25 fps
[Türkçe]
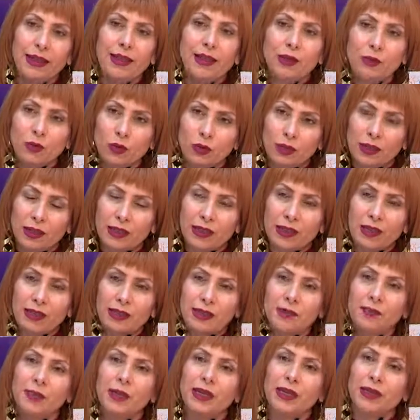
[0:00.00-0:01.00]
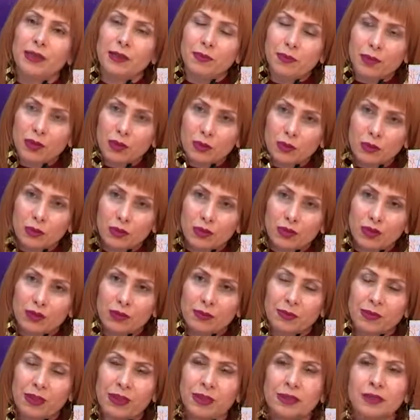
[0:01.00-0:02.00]
ek olarak PRP
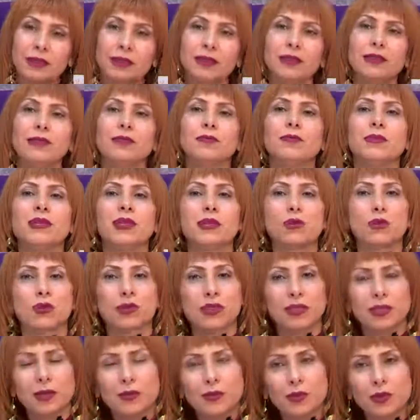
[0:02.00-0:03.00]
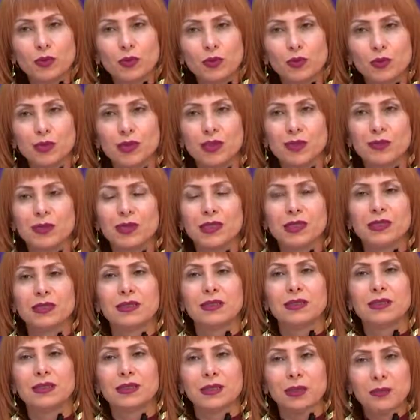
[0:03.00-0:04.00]
uygulamaları, mezoterapi
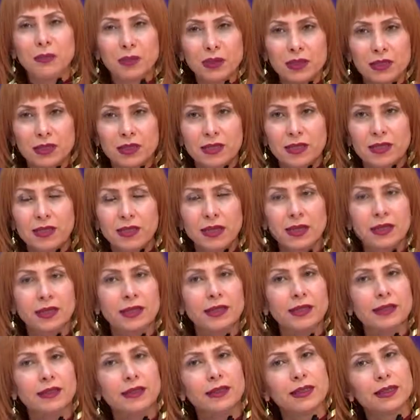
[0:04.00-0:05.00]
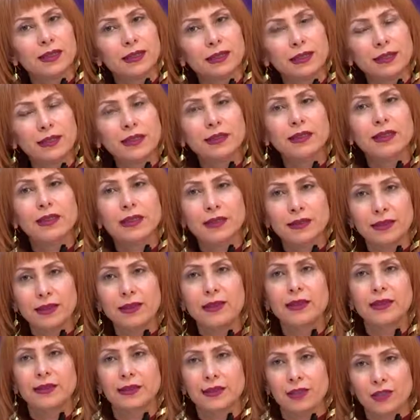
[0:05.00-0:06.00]
uygulamaları da yapılırsa etkinliği daha da
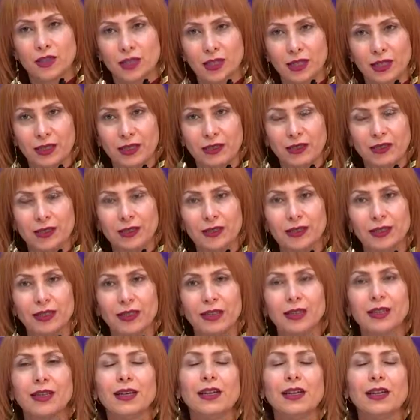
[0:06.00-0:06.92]
artacaktır.